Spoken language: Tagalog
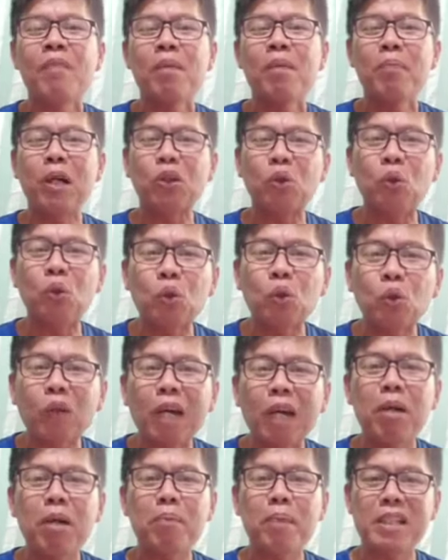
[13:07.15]
matuto
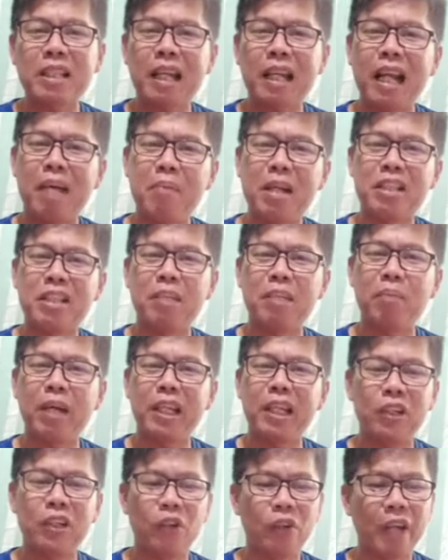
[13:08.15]
kang magpasalamat sa
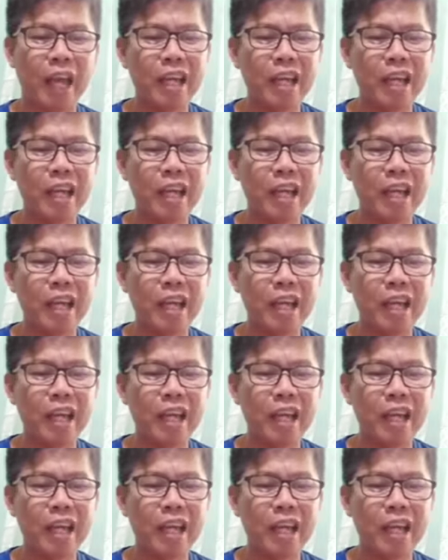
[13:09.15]
Panginoon.